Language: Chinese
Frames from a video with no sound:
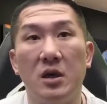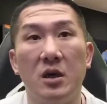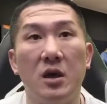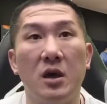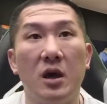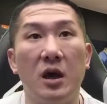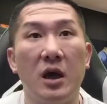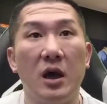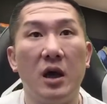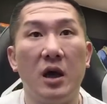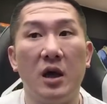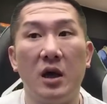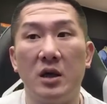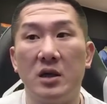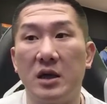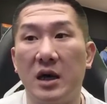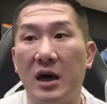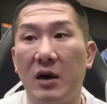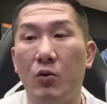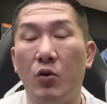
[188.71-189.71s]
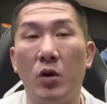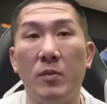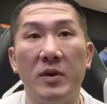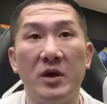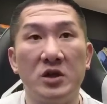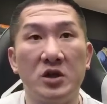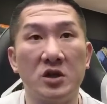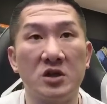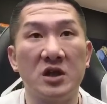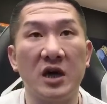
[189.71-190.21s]
哎啊，我们
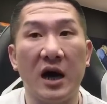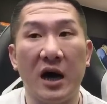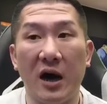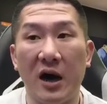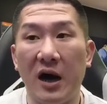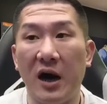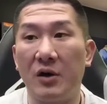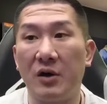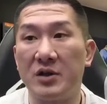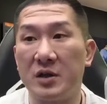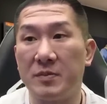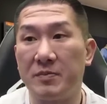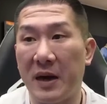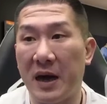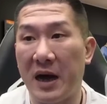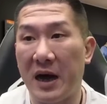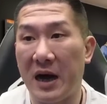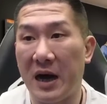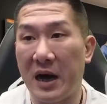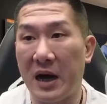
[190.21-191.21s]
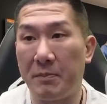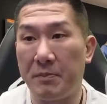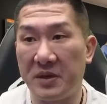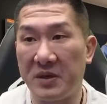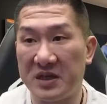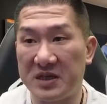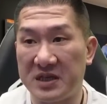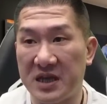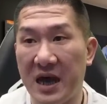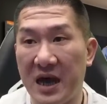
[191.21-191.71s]
就是好好的把比
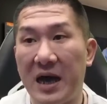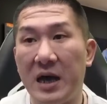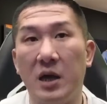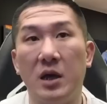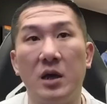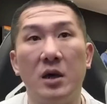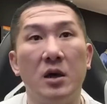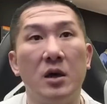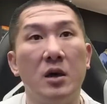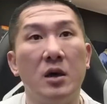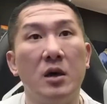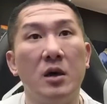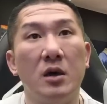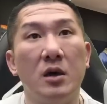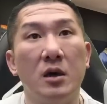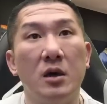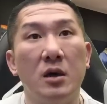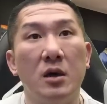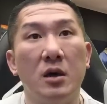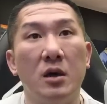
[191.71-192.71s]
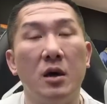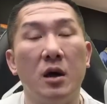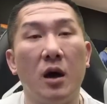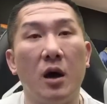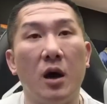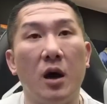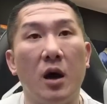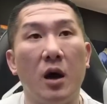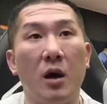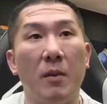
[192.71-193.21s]
赛，
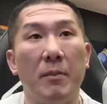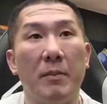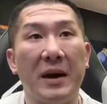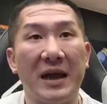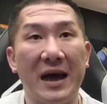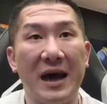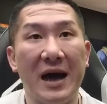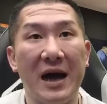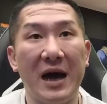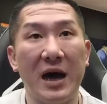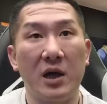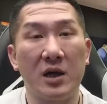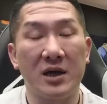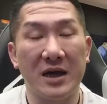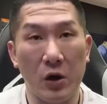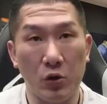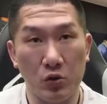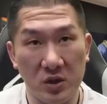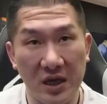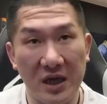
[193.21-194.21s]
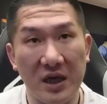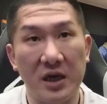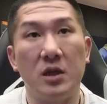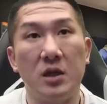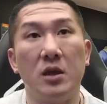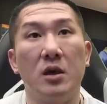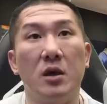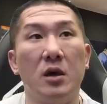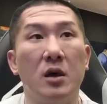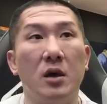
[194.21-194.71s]
哦，把它搞
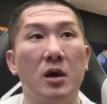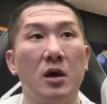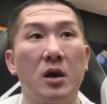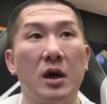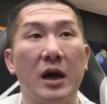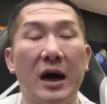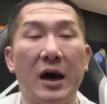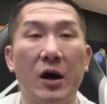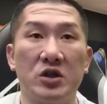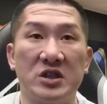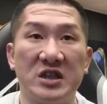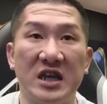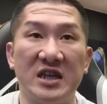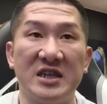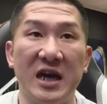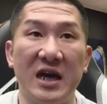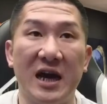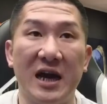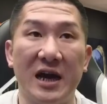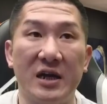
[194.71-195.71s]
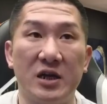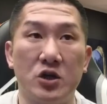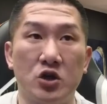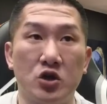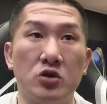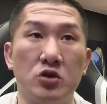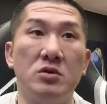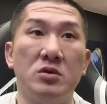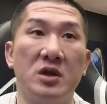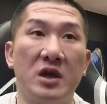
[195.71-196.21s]
定，然后接下来的
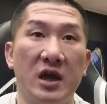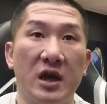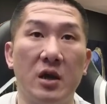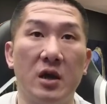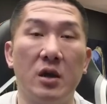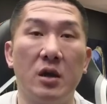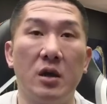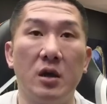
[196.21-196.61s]
训练，